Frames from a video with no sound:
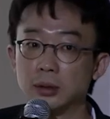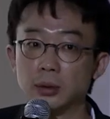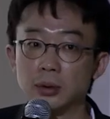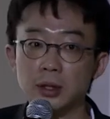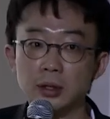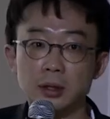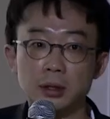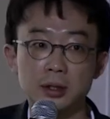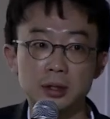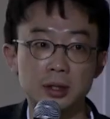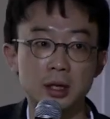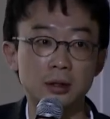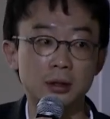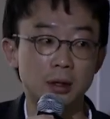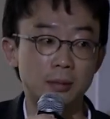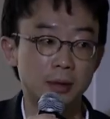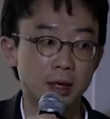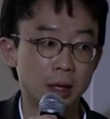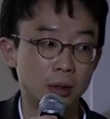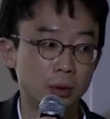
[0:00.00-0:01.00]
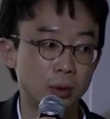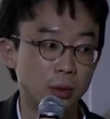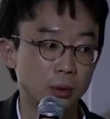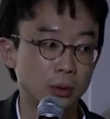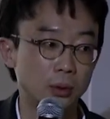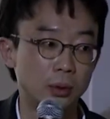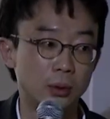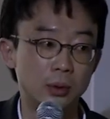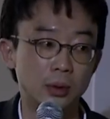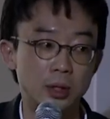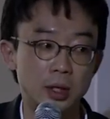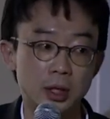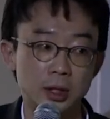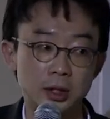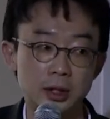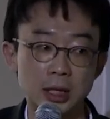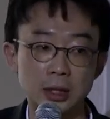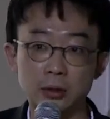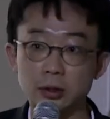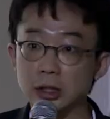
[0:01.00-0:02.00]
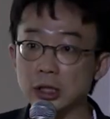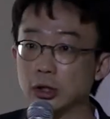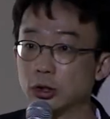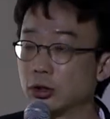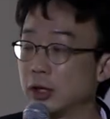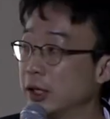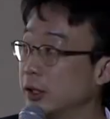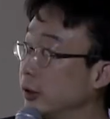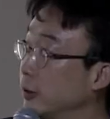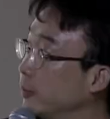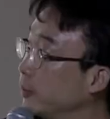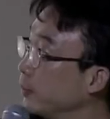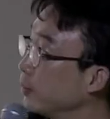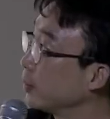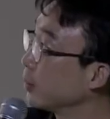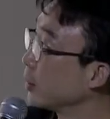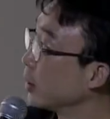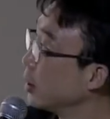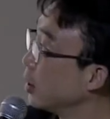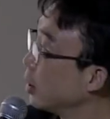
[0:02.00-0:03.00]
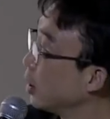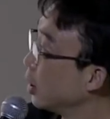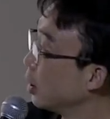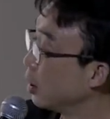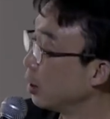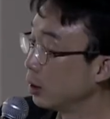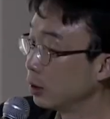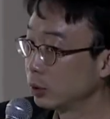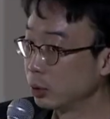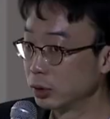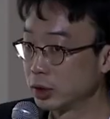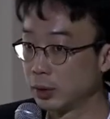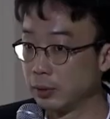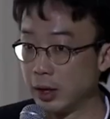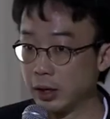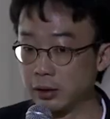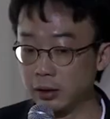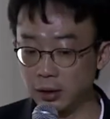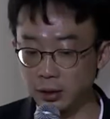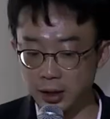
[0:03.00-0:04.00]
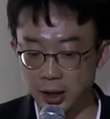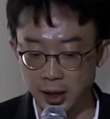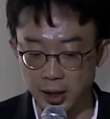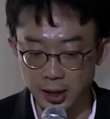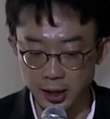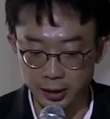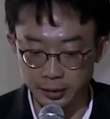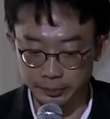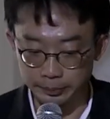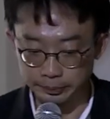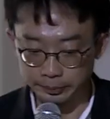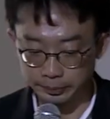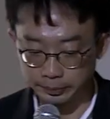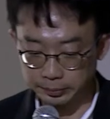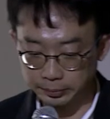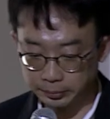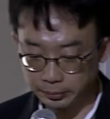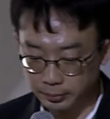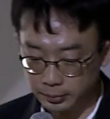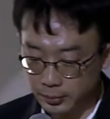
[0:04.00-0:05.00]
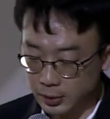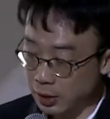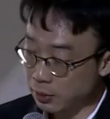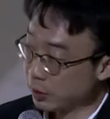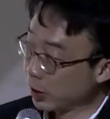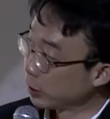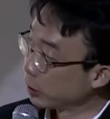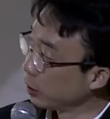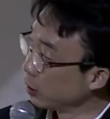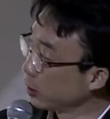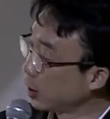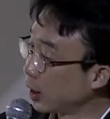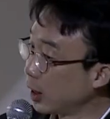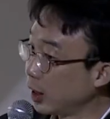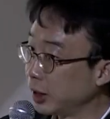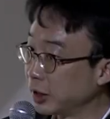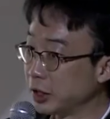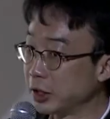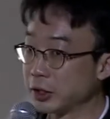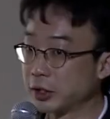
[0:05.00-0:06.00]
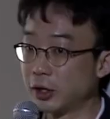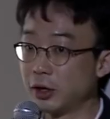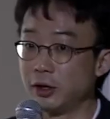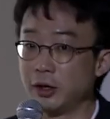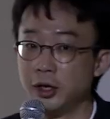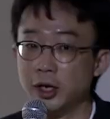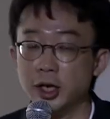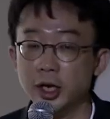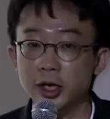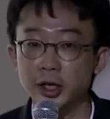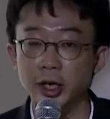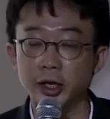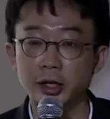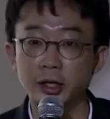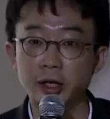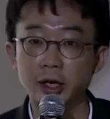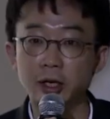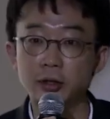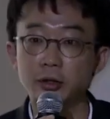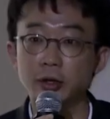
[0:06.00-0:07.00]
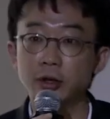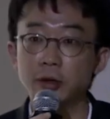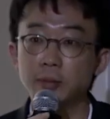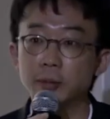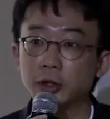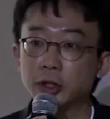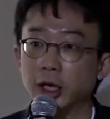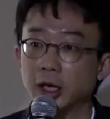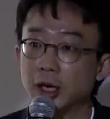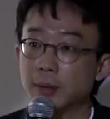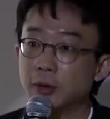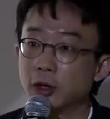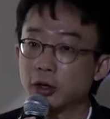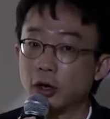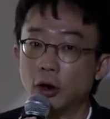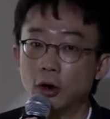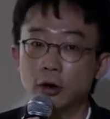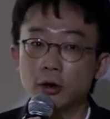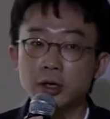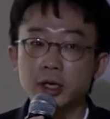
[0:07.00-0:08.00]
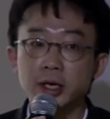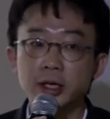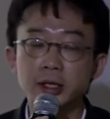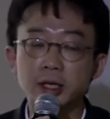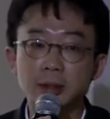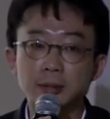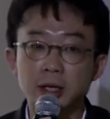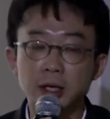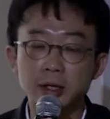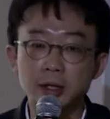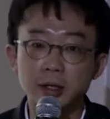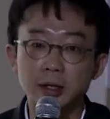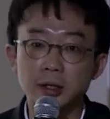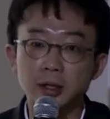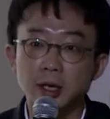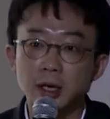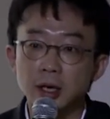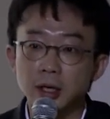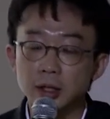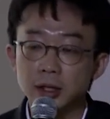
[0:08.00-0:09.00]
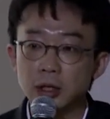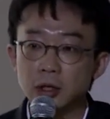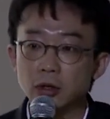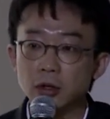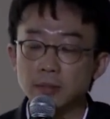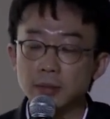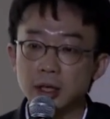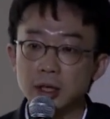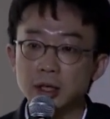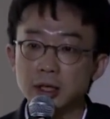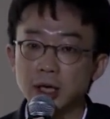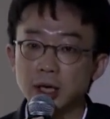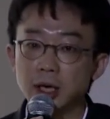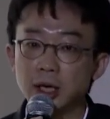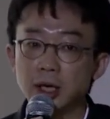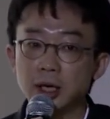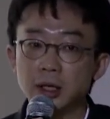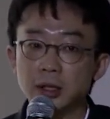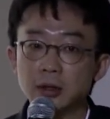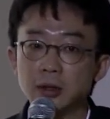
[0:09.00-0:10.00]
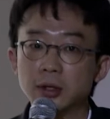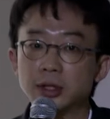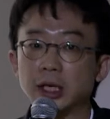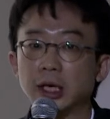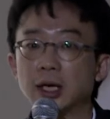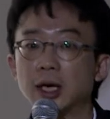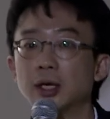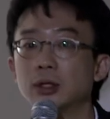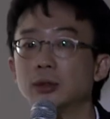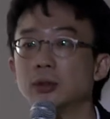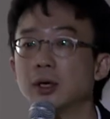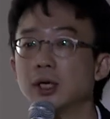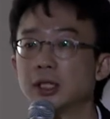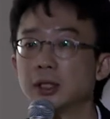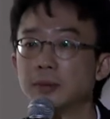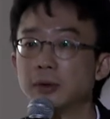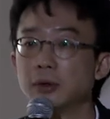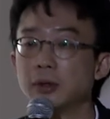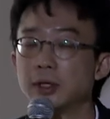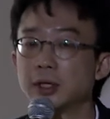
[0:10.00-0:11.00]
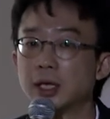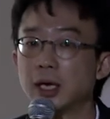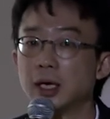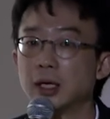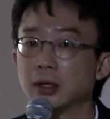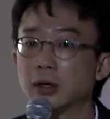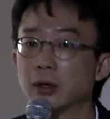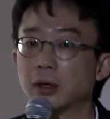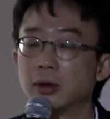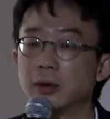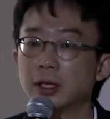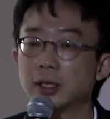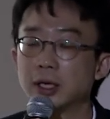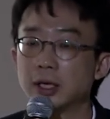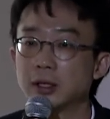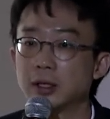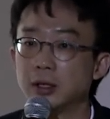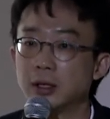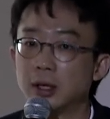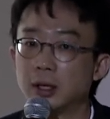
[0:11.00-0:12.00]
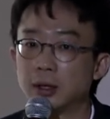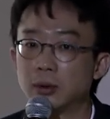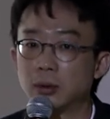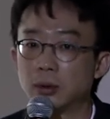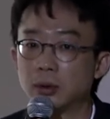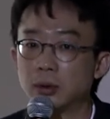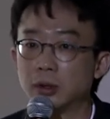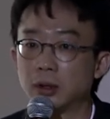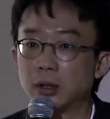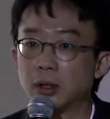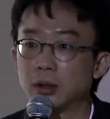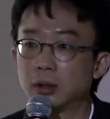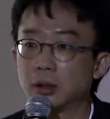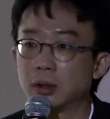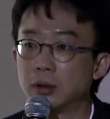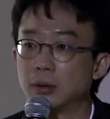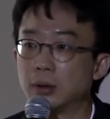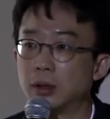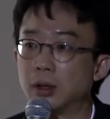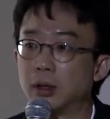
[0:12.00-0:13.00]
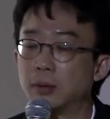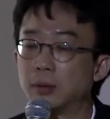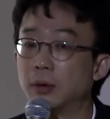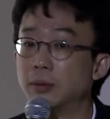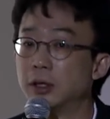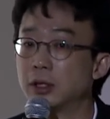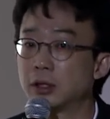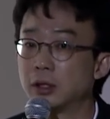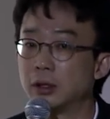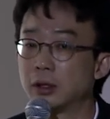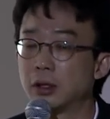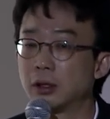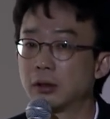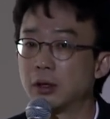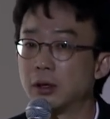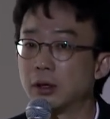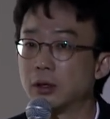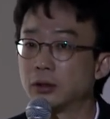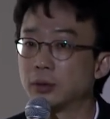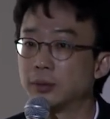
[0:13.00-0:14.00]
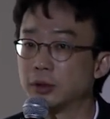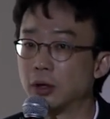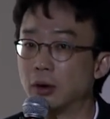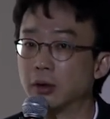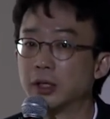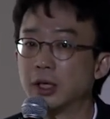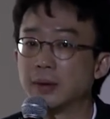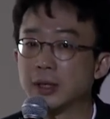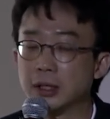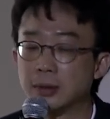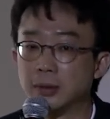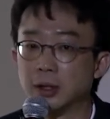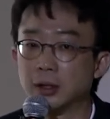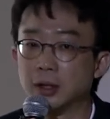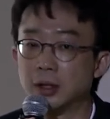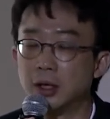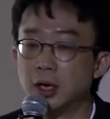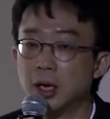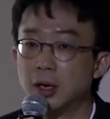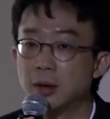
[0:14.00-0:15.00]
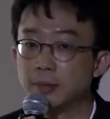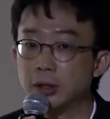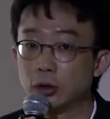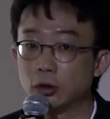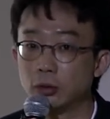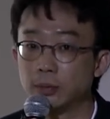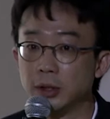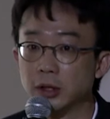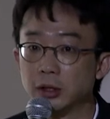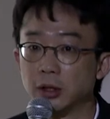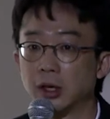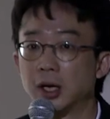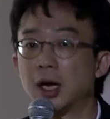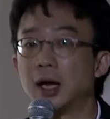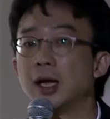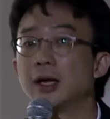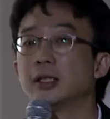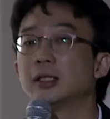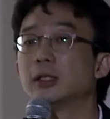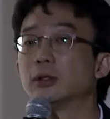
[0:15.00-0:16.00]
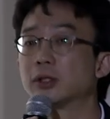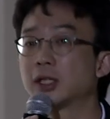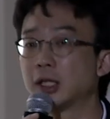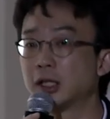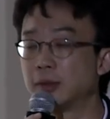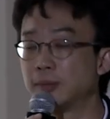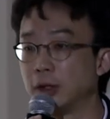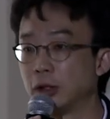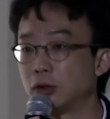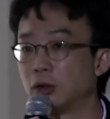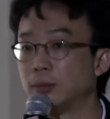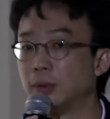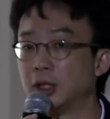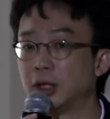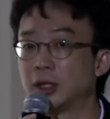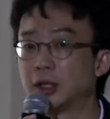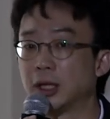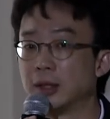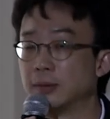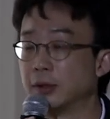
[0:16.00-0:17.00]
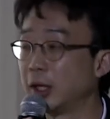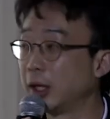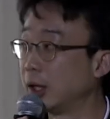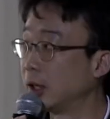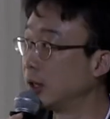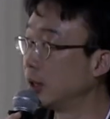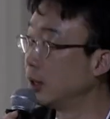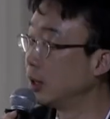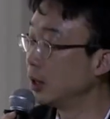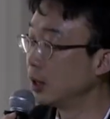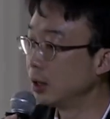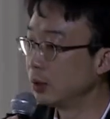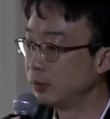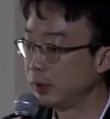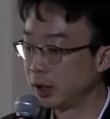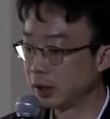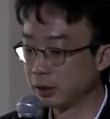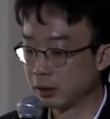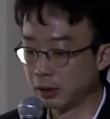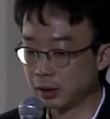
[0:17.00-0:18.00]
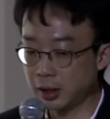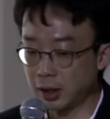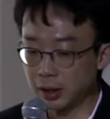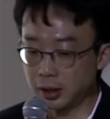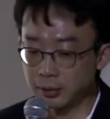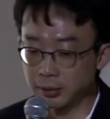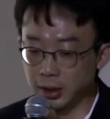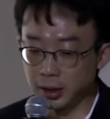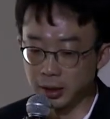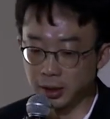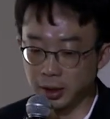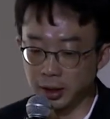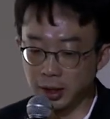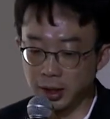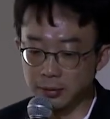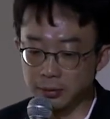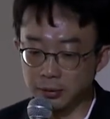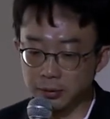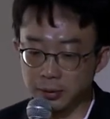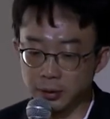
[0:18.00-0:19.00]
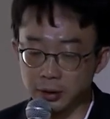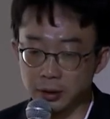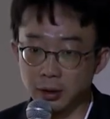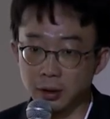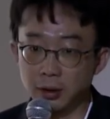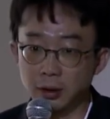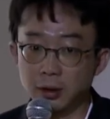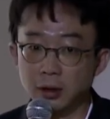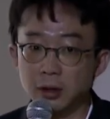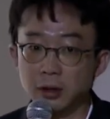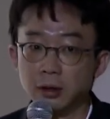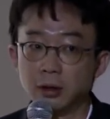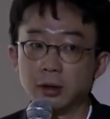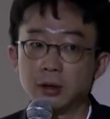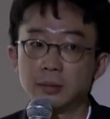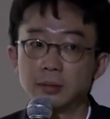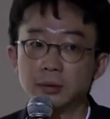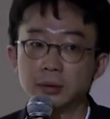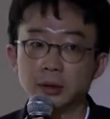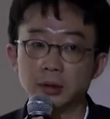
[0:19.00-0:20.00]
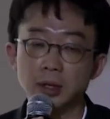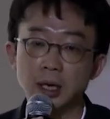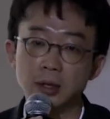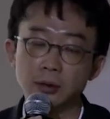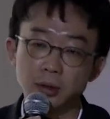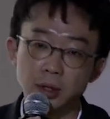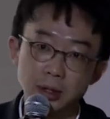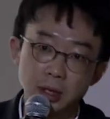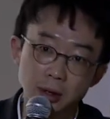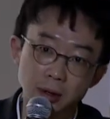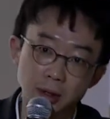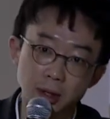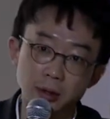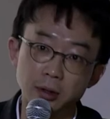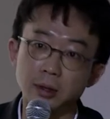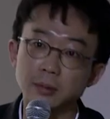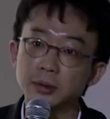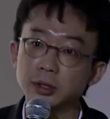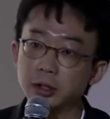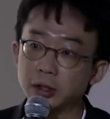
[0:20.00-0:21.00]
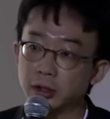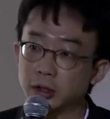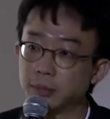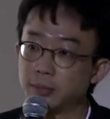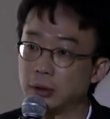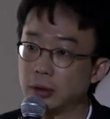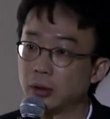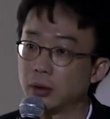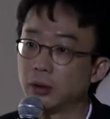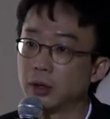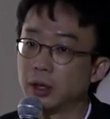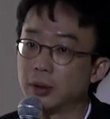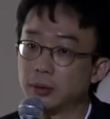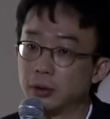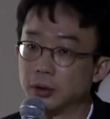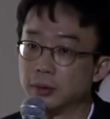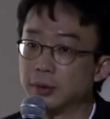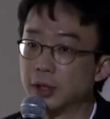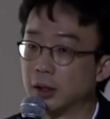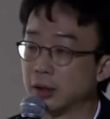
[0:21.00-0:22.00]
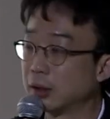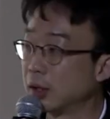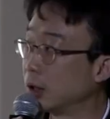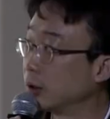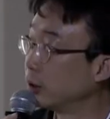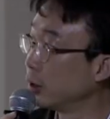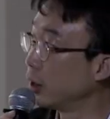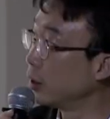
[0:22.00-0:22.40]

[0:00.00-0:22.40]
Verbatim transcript: 그쪽에서 스타트업을 하고 또 시장으로 진출하는 도대체 왜 그럴까? 왜 그럴까에 대해서 얘기를 하고요. 뭐 제가 뭐 결론을 내린다기보다는 실리콘밸리에서 제가 그동안 15년 이상 여러 회사에서 일하고 느꼈 어, 보면서 느꼈던 거를 좀 정리해 봤습니다. 그러니까 B2B 제가 하는 일도 사실은 B2B이기 때문에 왜 그럴까를 이제 얘기를 해 보면서 여러분 한국의 상황과 여러분이 직접 비교해 보시면 될 것